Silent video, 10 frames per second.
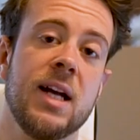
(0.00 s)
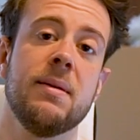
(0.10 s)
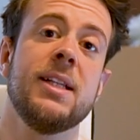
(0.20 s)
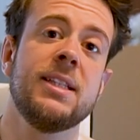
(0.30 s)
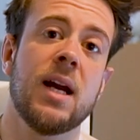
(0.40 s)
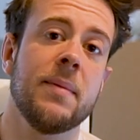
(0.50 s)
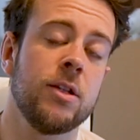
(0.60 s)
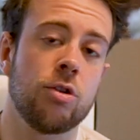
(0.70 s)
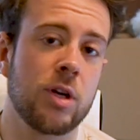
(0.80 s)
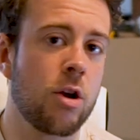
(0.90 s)
A nivel de
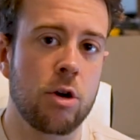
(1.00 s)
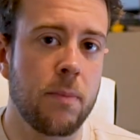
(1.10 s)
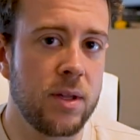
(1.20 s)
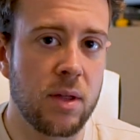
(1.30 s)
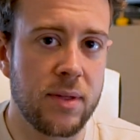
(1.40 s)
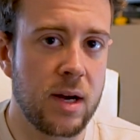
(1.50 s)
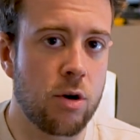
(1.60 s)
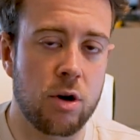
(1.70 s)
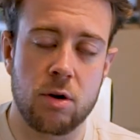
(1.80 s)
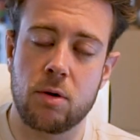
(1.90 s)
entrenamiento, ¿qué os recomiendo hacer?
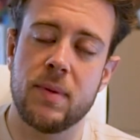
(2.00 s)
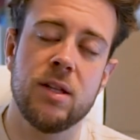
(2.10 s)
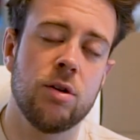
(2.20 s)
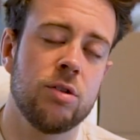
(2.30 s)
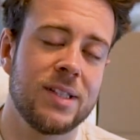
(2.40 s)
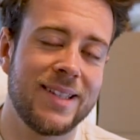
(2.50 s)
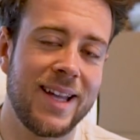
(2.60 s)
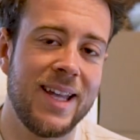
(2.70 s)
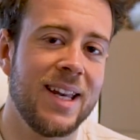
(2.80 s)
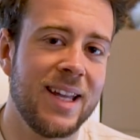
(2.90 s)
Os recomiendo
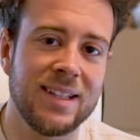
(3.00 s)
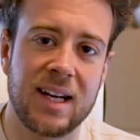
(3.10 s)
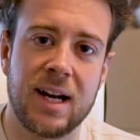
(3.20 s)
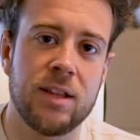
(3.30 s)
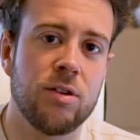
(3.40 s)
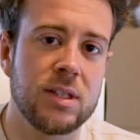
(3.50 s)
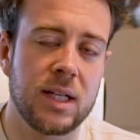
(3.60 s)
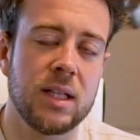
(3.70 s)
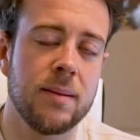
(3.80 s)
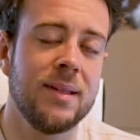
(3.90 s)
seguir entrenando
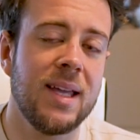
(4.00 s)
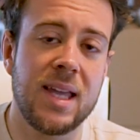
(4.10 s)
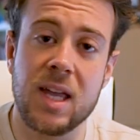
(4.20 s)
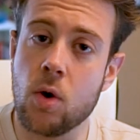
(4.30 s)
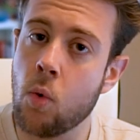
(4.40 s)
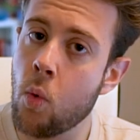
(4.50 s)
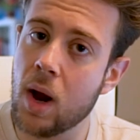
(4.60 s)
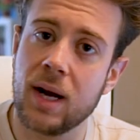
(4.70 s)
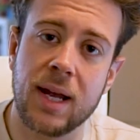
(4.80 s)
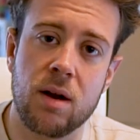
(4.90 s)
exactamente
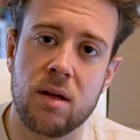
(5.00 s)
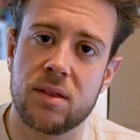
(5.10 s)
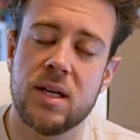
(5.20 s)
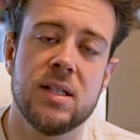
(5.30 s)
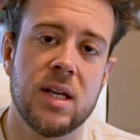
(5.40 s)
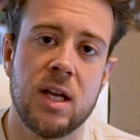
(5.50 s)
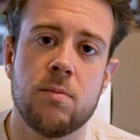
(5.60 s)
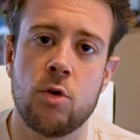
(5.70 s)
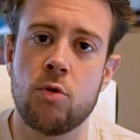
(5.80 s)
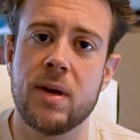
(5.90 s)
igual que lo hacéis
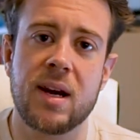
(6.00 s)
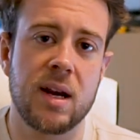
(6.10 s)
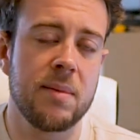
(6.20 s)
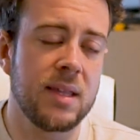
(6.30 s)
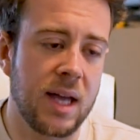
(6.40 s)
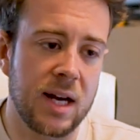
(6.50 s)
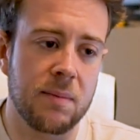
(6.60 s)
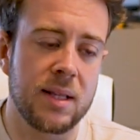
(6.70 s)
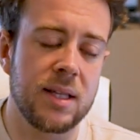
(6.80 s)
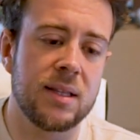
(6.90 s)
en volumen. Realmente a
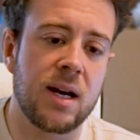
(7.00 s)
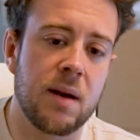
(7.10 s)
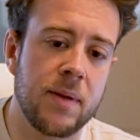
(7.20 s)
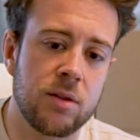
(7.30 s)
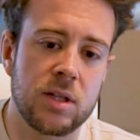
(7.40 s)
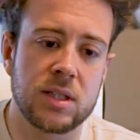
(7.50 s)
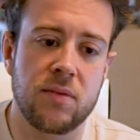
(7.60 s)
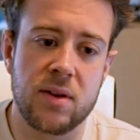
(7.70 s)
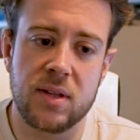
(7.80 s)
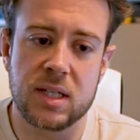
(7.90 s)
nivel de entrenamiento, las
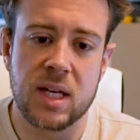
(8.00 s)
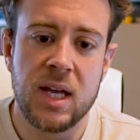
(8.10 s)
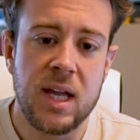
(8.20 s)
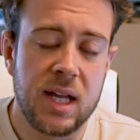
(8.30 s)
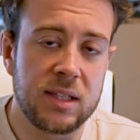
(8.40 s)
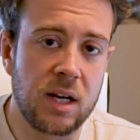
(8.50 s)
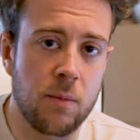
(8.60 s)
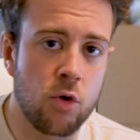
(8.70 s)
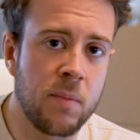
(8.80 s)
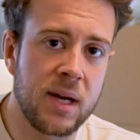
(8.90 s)
diferencias entre
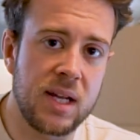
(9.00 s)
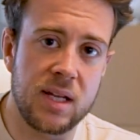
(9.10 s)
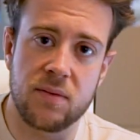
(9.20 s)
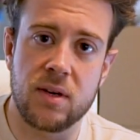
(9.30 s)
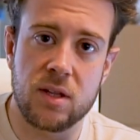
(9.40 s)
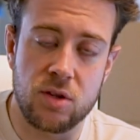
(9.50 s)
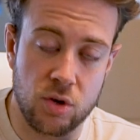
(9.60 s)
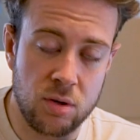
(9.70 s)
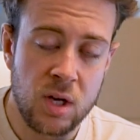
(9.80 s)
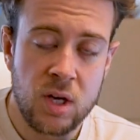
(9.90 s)
volumen y definición